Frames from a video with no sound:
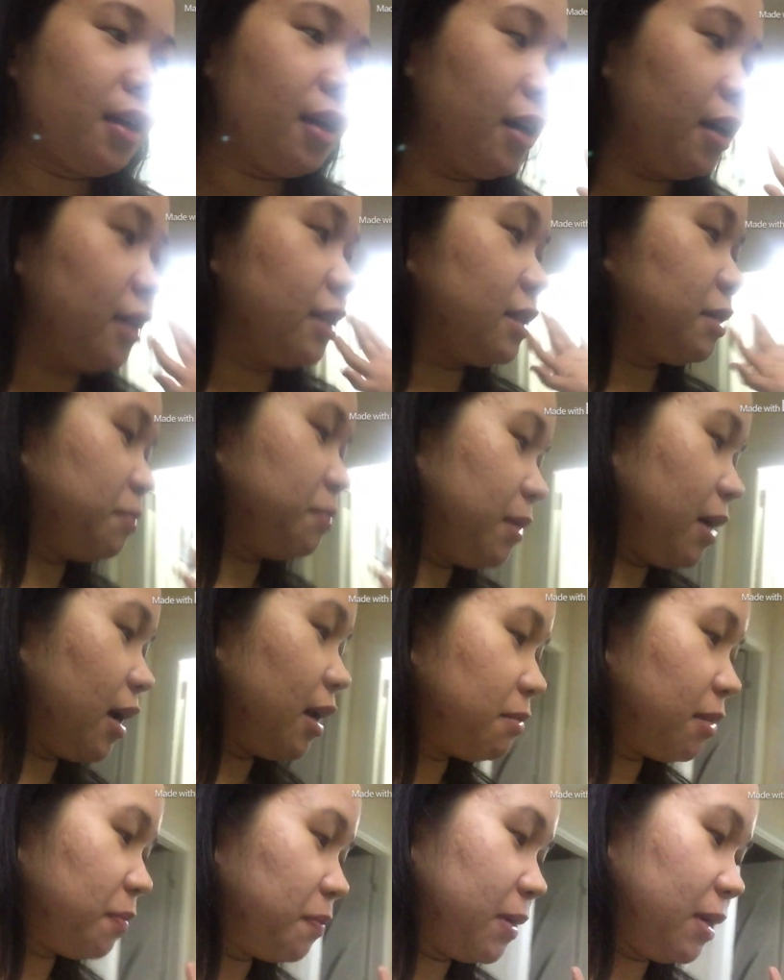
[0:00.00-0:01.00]
Uh, it's me
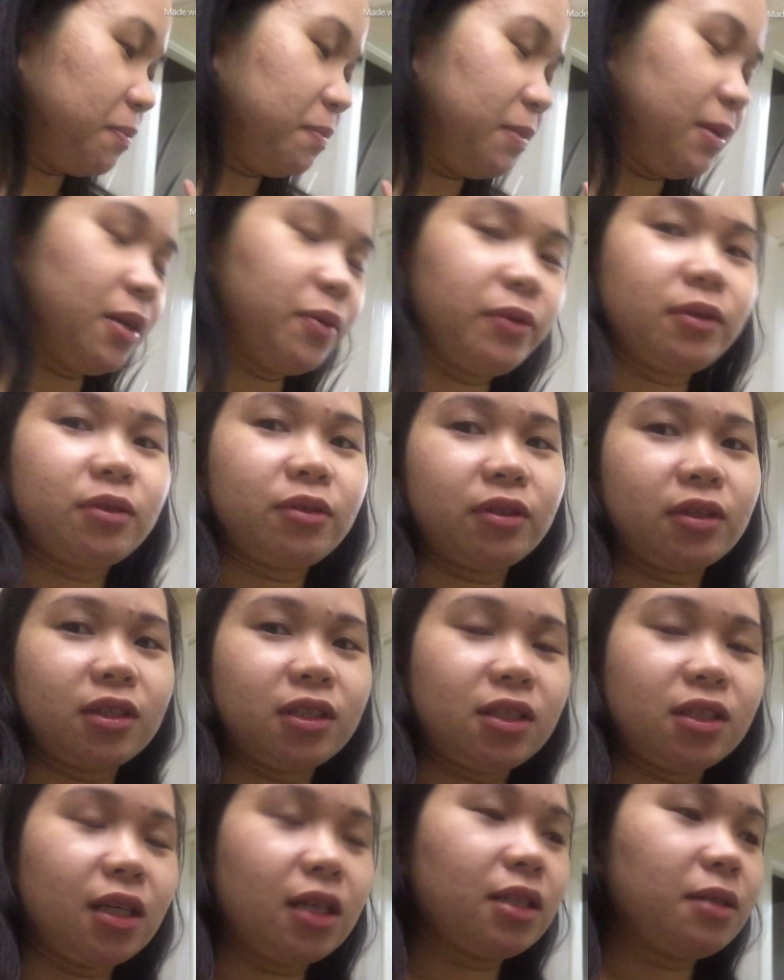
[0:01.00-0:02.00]
Alma Filipina with
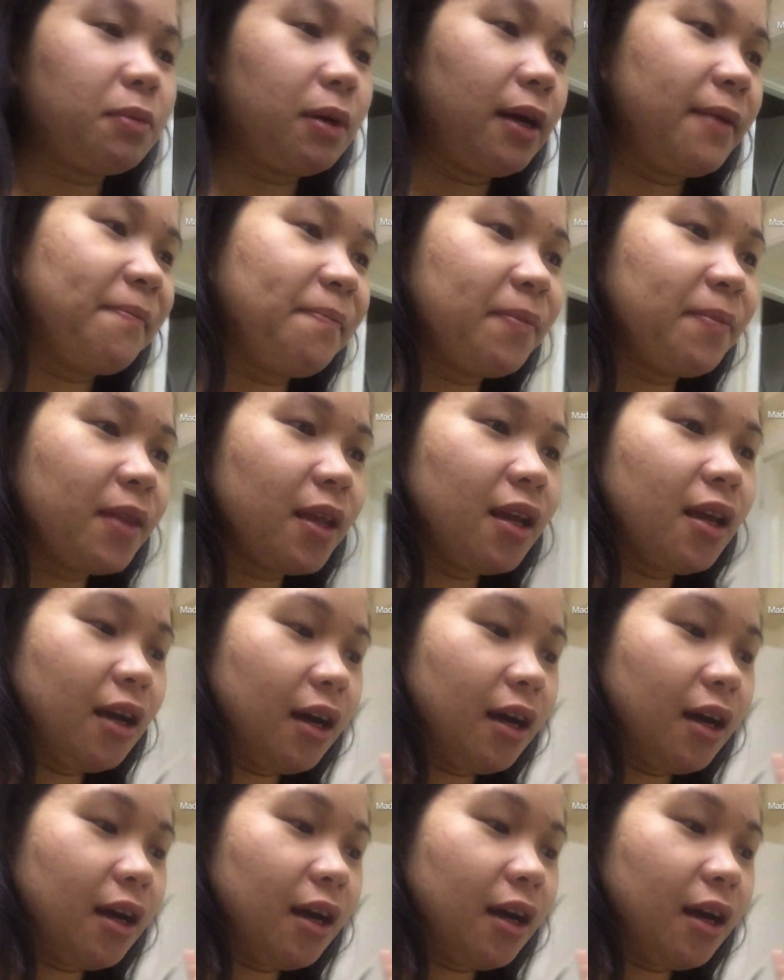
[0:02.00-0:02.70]
Turkish husband.